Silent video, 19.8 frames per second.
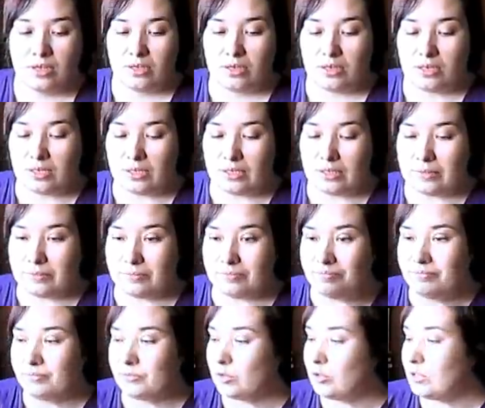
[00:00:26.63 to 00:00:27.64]

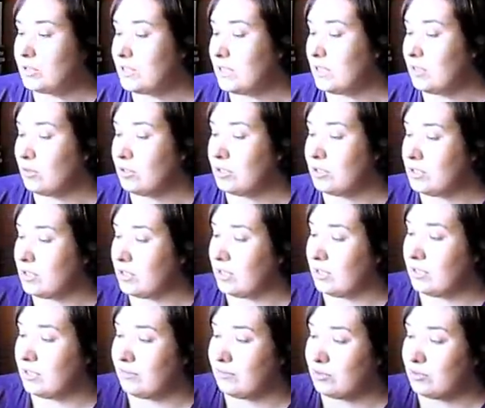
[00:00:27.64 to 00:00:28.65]
он с одной
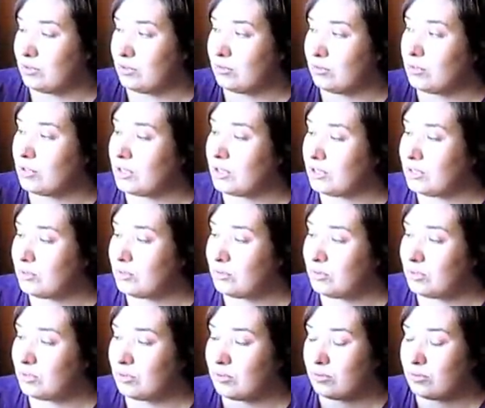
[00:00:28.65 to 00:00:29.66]
стороны вот такой
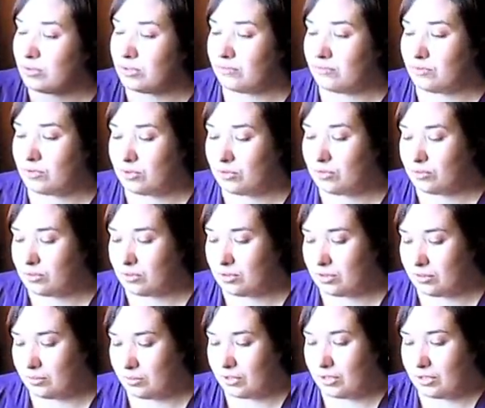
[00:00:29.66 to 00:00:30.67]
рисунок у него, но ну,
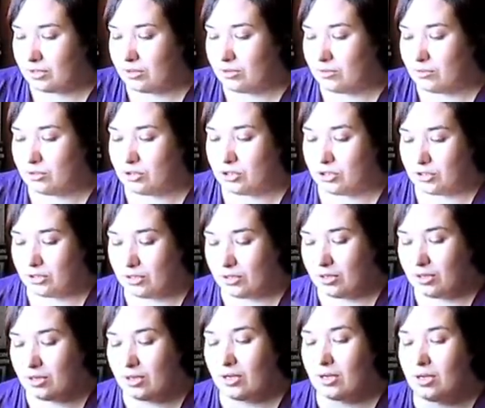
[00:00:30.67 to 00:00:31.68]
это мне не очень.
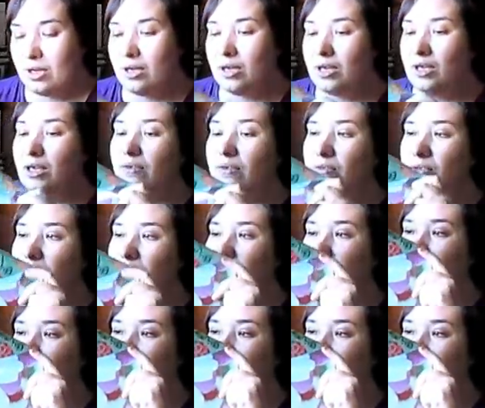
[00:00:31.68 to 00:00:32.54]
И вот с